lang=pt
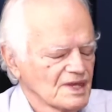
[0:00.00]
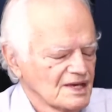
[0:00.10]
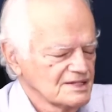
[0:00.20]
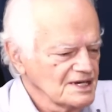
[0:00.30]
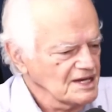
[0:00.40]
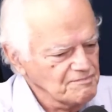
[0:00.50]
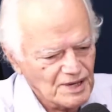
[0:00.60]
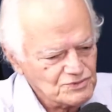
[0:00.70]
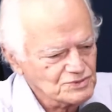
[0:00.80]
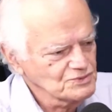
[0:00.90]
De
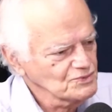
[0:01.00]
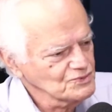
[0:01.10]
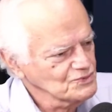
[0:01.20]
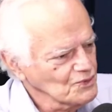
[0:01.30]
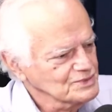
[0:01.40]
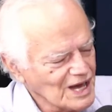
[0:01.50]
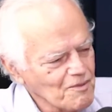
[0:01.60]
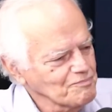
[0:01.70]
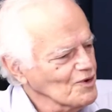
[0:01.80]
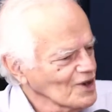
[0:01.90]
repente, o, o, o tal
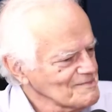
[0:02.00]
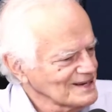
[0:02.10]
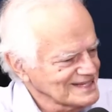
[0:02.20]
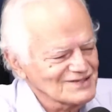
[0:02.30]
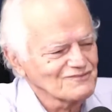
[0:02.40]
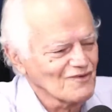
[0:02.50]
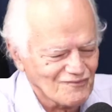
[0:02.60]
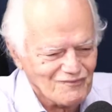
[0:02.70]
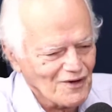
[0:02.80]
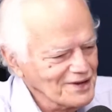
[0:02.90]
programa das
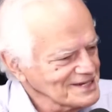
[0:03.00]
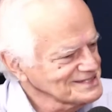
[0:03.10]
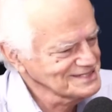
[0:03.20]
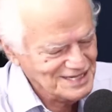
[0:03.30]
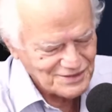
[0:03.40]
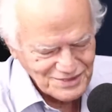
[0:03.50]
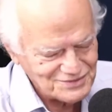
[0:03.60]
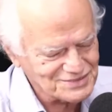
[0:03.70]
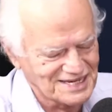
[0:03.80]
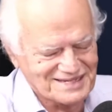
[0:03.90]
fofocas não deu
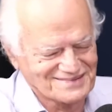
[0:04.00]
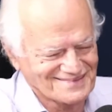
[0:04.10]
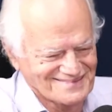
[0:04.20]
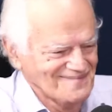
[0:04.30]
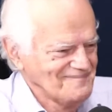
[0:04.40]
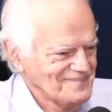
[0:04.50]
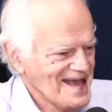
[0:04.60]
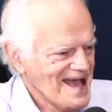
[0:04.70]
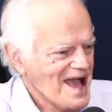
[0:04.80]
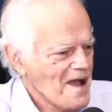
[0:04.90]
certo. Só foi
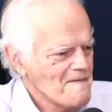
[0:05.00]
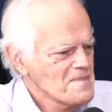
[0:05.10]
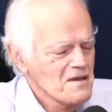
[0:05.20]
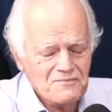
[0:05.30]
espírita.